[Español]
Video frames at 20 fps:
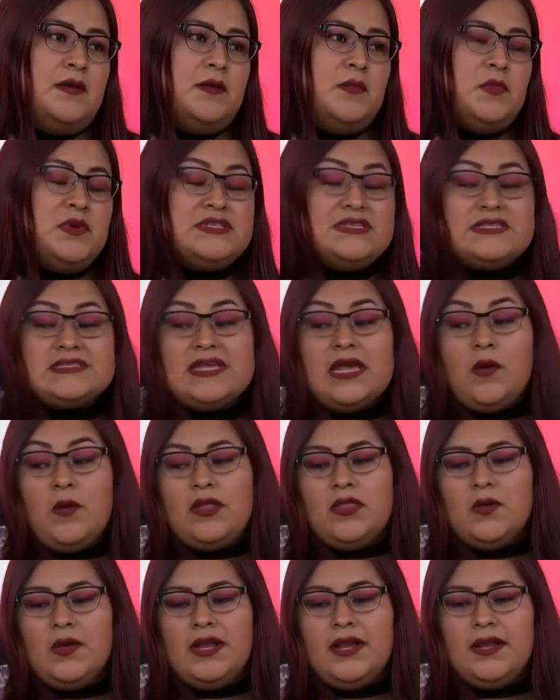Pues es que
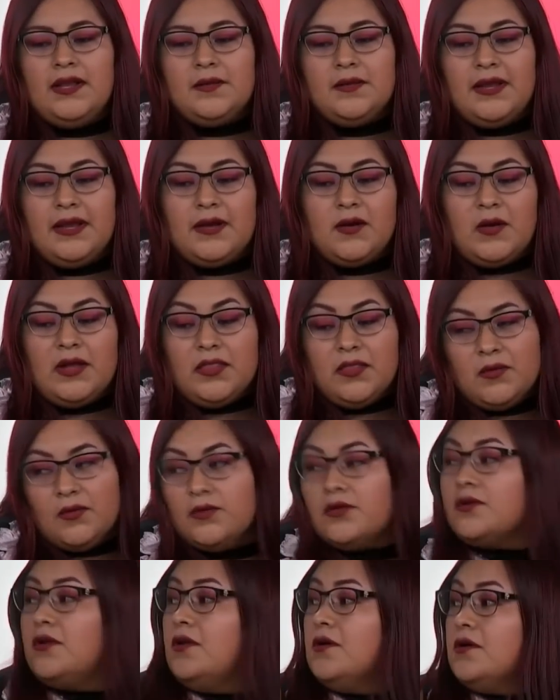cuando, él,
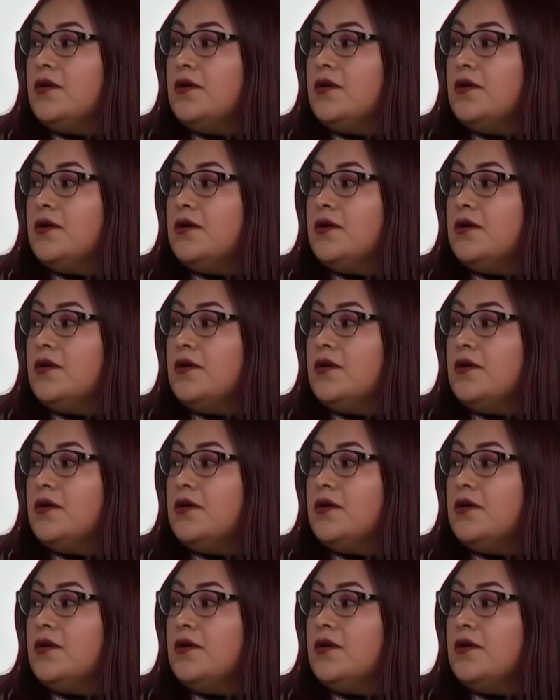yo lo